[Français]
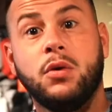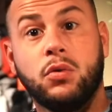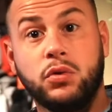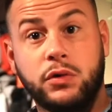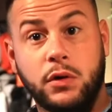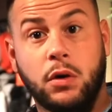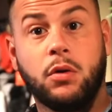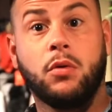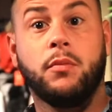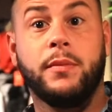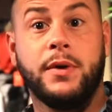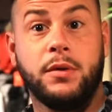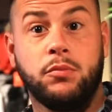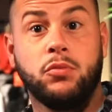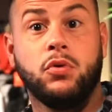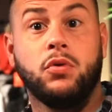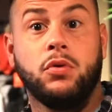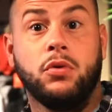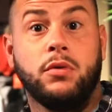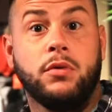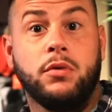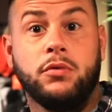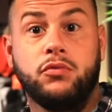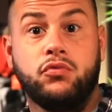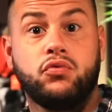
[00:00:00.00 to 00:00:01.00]
autant même
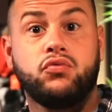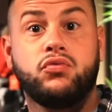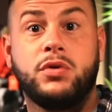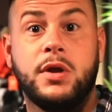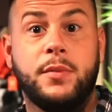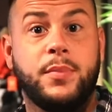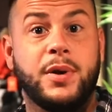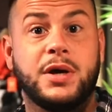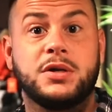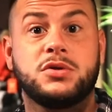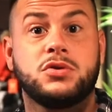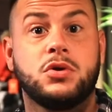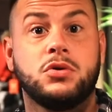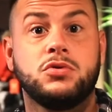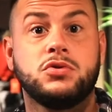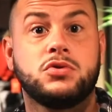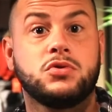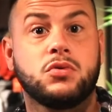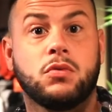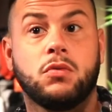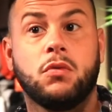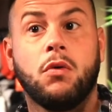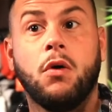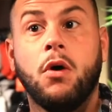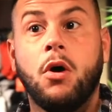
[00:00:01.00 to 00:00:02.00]
euh, toutes les personnes
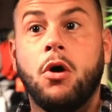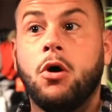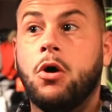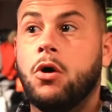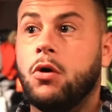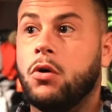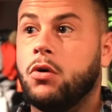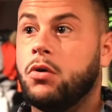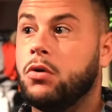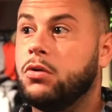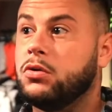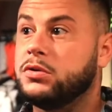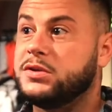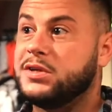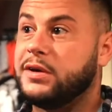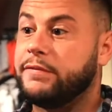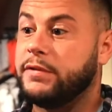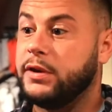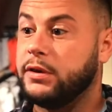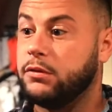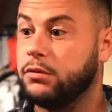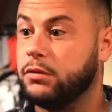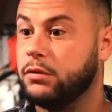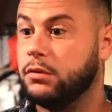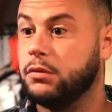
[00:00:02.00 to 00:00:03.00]
sont, ça
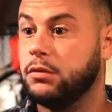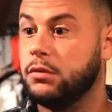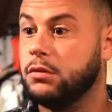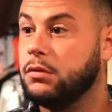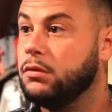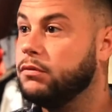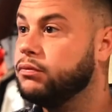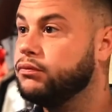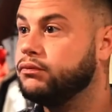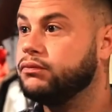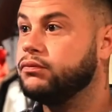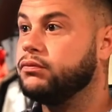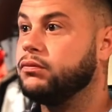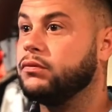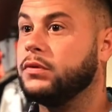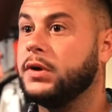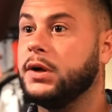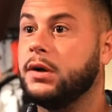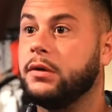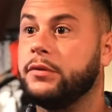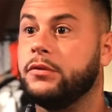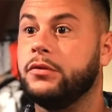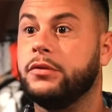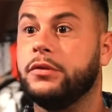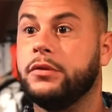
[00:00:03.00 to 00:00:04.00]
va de,
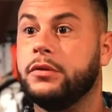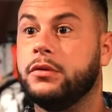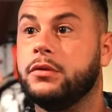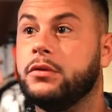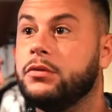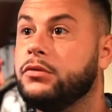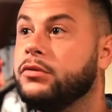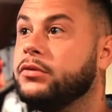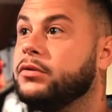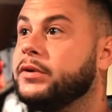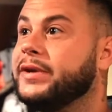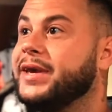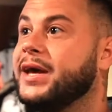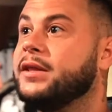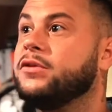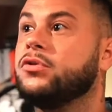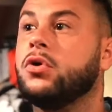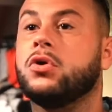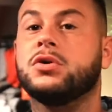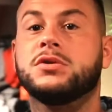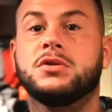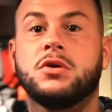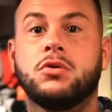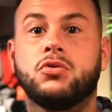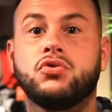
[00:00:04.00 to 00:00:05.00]
voilà, de,
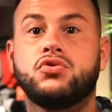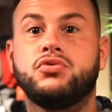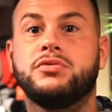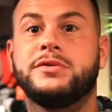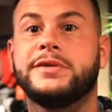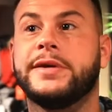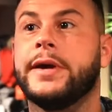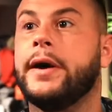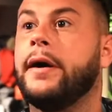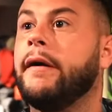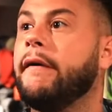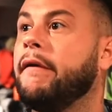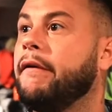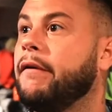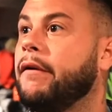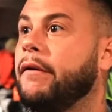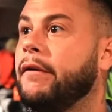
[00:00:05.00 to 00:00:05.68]
14 ans jusqu'à